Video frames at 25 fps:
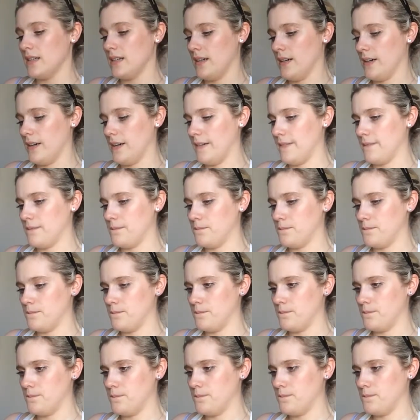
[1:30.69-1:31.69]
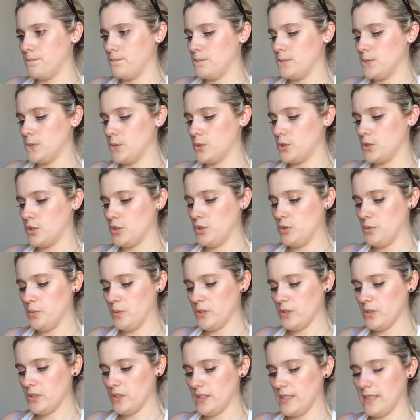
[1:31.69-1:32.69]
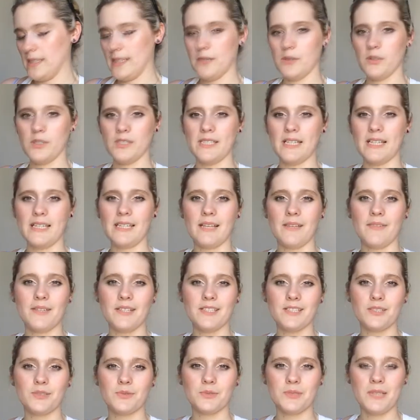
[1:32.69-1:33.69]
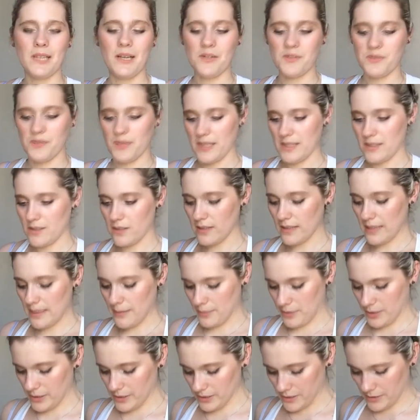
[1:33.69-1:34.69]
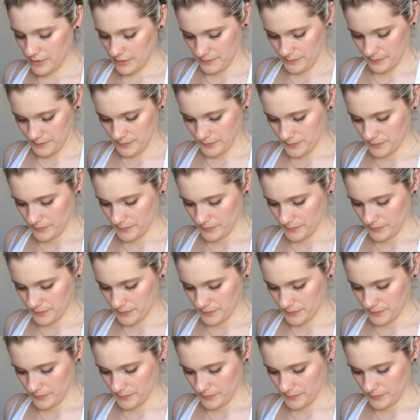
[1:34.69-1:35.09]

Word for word: Euh, donc je suppose que c'est des recettes avec ce qu'on a en fait dans la box.